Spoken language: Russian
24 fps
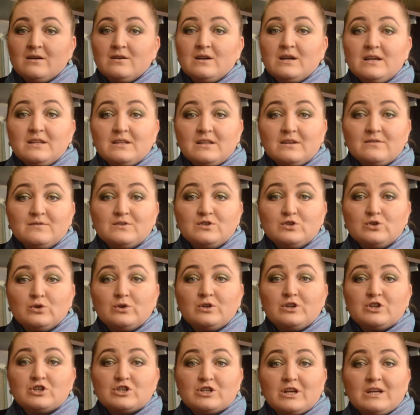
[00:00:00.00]
Это все
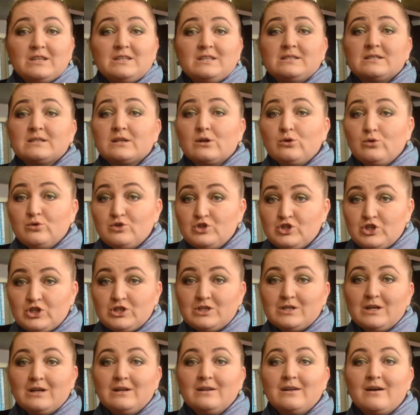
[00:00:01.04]
решать
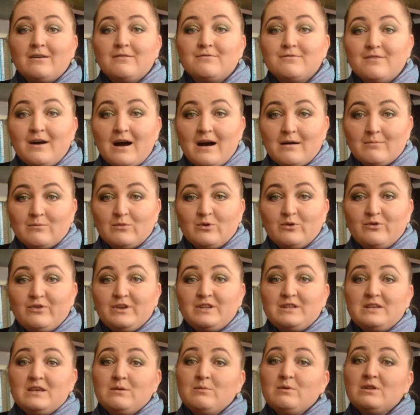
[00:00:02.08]
исключительно вам,
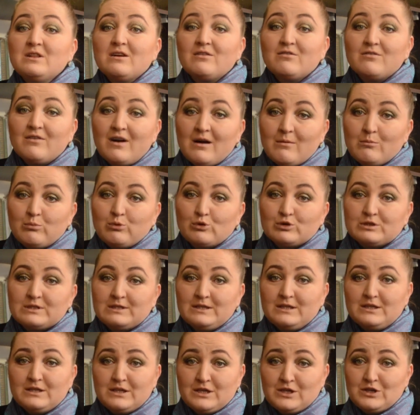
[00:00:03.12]
ведь именно вам
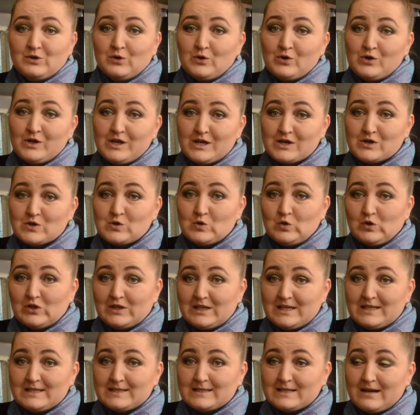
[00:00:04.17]
после нее
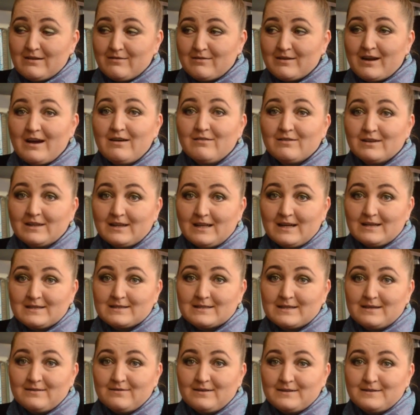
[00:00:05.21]
иголки из ковра
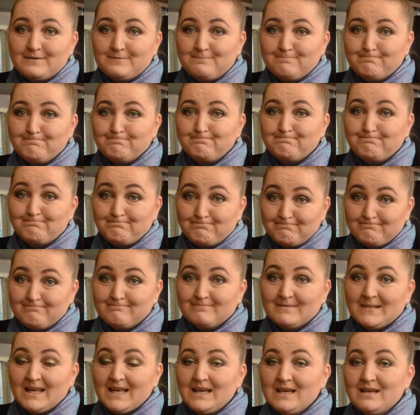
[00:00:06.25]
вытаскивать.
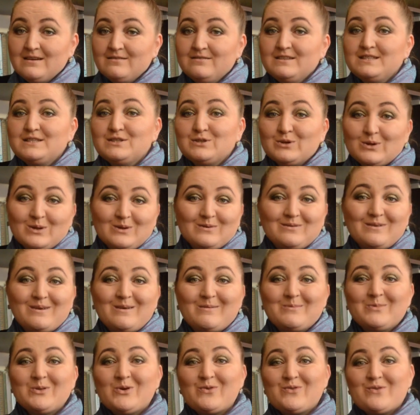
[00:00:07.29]
Веселого
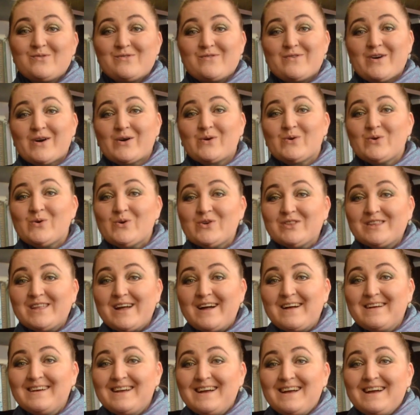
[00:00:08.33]
вам Нового
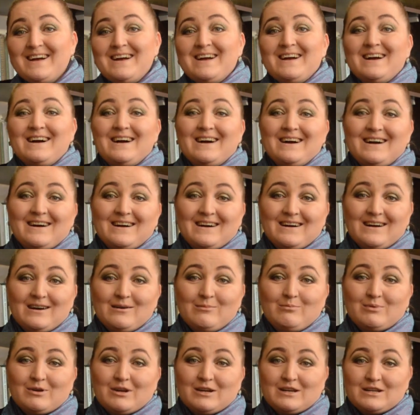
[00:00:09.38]
года, а
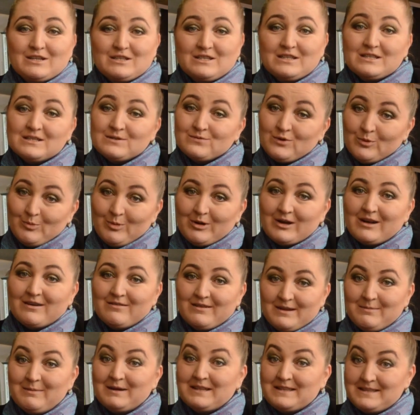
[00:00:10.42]
про Рождество
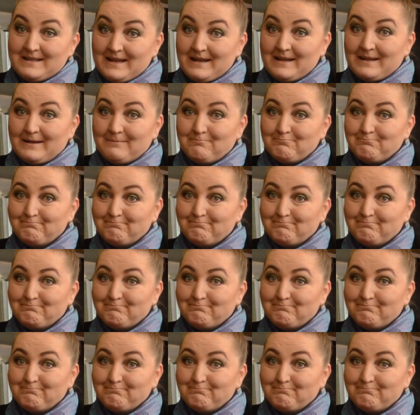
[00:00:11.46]
поговорим отдельно.